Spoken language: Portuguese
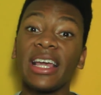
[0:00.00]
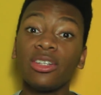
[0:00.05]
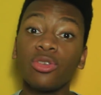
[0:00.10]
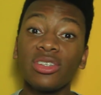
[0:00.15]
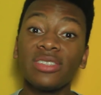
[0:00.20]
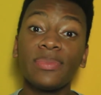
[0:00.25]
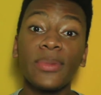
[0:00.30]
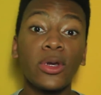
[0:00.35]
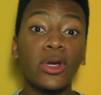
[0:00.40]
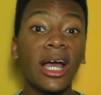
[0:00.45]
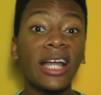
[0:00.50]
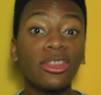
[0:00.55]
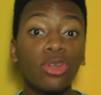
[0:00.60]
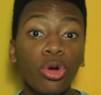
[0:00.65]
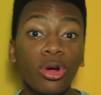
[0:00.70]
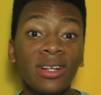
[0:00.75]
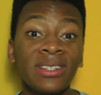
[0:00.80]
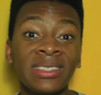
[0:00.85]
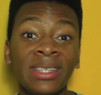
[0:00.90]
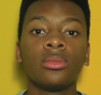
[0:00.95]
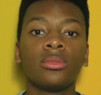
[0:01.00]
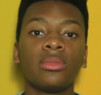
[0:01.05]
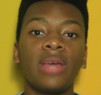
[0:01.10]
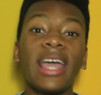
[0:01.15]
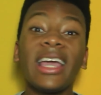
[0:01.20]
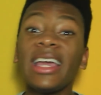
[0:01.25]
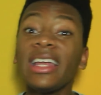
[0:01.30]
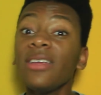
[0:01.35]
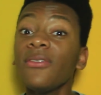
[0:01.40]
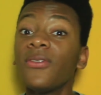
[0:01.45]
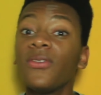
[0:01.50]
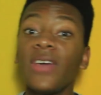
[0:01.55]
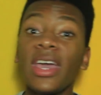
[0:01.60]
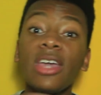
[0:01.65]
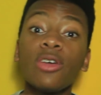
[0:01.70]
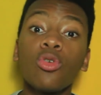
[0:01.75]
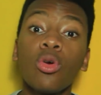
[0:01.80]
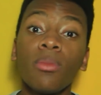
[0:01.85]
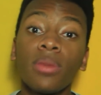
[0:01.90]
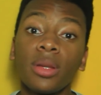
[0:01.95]
em 2014. É que ele
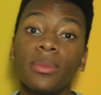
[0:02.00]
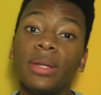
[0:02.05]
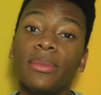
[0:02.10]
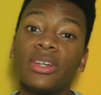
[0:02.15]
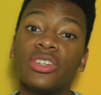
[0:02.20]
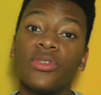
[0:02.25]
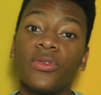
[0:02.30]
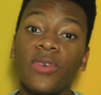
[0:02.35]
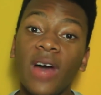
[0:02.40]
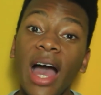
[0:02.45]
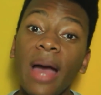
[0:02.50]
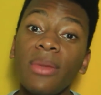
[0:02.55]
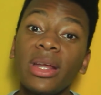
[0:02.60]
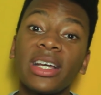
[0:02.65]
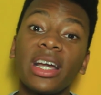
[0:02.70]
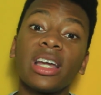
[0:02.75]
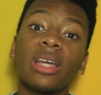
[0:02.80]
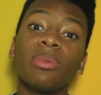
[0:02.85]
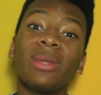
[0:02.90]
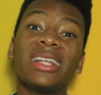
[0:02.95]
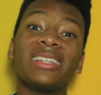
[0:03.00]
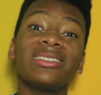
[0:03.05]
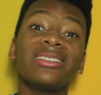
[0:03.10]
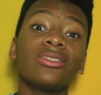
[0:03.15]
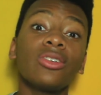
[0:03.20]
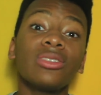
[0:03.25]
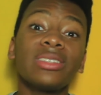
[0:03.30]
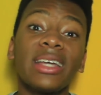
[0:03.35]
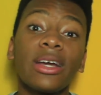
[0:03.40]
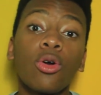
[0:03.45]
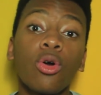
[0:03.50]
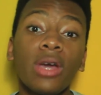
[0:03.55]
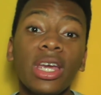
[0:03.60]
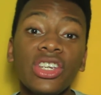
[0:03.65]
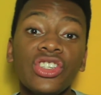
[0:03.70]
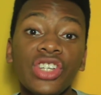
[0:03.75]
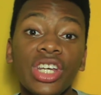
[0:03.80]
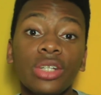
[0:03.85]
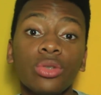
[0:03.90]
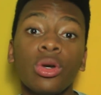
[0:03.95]
veio com problemas de fábrica que precisou ser
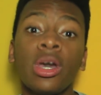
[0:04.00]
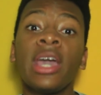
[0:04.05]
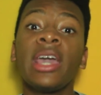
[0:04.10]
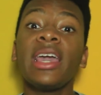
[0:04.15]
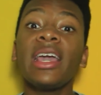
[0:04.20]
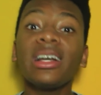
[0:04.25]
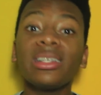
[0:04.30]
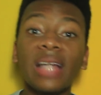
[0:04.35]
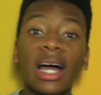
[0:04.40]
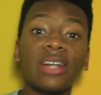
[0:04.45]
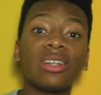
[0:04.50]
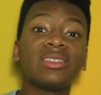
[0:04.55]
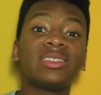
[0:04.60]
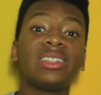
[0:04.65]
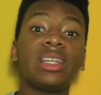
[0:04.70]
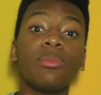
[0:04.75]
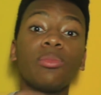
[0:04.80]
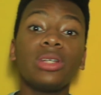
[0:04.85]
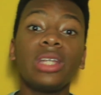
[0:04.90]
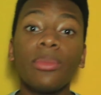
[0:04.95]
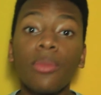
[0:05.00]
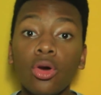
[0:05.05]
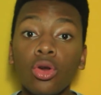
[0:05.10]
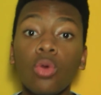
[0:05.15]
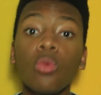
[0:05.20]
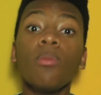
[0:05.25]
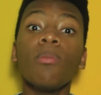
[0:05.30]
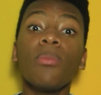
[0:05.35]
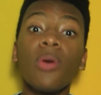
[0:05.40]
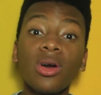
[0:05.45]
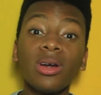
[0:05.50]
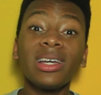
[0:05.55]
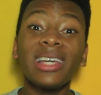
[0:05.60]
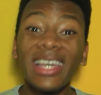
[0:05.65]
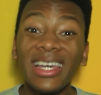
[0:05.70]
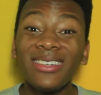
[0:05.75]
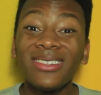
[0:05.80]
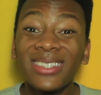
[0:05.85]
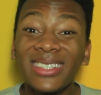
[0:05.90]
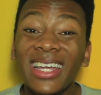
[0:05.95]
corrigido. E claro, esse tempo demorou um
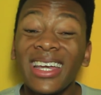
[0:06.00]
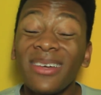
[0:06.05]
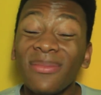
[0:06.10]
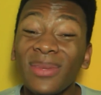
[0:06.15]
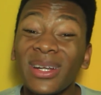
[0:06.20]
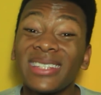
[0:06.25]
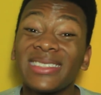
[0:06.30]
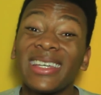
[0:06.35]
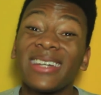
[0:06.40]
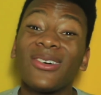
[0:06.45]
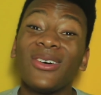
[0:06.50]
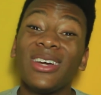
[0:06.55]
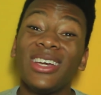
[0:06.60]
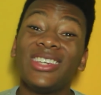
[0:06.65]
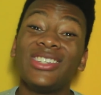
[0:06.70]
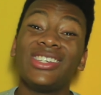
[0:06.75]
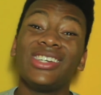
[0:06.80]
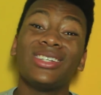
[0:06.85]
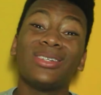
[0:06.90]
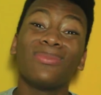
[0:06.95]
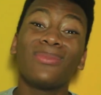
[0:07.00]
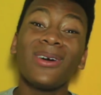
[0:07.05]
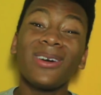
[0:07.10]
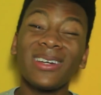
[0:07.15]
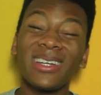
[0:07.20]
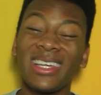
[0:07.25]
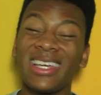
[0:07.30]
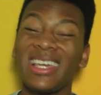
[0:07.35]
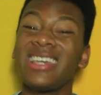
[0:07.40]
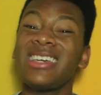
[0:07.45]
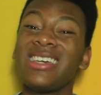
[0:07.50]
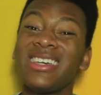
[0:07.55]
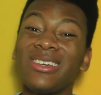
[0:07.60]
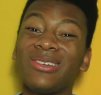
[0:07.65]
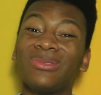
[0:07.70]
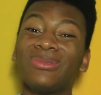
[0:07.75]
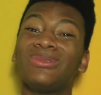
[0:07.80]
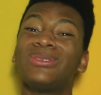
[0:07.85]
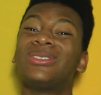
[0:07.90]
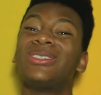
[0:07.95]
pouquinho, né, para ser corrigido. Pouquinho,
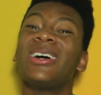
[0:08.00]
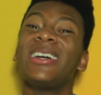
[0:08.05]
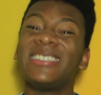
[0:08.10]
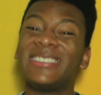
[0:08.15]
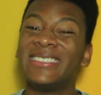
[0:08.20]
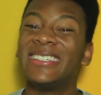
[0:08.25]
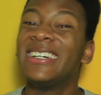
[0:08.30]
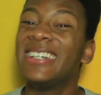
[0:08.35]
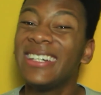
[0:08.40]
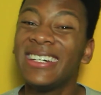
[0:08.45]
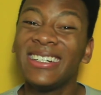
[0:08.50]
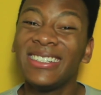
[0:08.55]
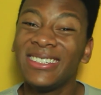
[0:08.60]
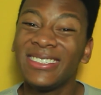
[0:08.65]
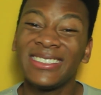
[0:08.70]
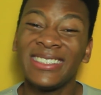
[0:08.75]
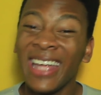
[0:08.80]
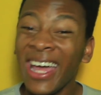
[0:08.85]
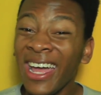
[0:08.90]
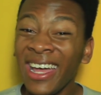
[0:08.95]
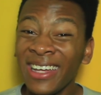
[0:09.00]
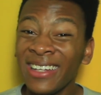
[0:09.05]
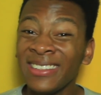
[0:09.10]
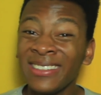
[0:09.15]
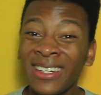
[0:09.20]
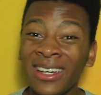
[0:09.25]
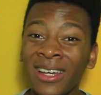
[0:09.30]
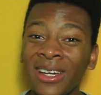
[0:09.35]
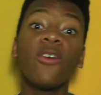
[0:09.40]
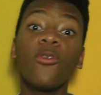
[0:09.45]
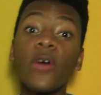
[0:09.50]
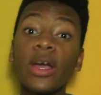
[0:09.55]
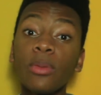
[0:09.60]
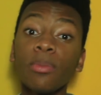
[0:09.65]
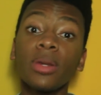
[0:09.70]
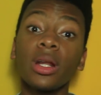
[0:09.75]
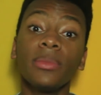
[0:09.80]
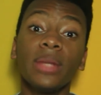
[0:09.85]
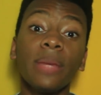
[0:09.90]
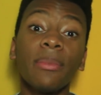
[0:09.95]
uns dois anos, né? Foi um
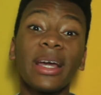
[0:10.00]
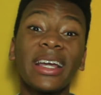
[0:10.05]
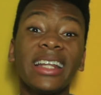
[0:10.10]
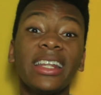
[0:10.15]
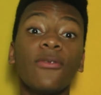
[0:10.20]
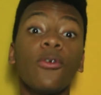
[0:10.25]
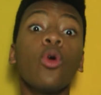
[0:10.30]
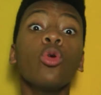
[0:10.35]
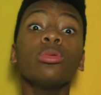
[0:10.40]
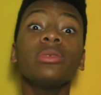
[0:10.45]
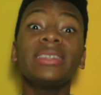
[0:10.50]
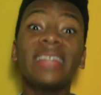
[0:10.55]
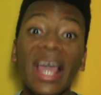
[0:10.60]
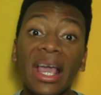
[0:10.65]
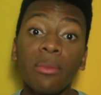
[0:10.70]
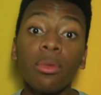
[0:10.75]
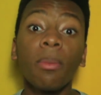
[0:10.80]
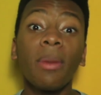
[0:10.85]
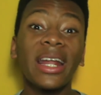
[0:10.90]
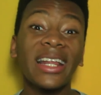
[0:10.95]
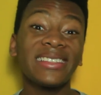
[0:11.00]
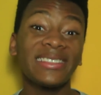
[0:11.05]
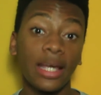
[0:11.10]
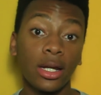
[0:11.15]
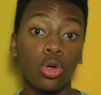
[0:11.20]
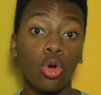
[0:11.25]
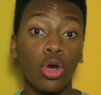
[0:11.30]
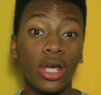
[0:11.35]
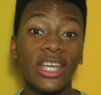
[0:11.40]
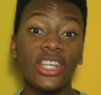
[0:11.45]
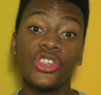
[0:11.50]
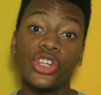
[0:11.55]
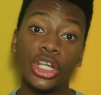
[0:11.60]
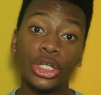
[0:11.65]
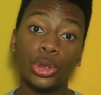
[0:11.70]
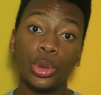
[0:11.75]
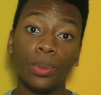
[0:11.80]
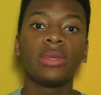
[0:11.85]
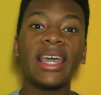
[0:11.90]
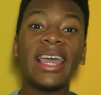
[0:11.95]
problema que levou tempo para ser
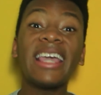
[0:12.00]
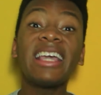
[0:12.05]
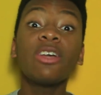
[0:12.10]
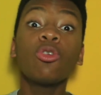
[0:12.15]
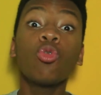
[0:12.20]
corrigido. E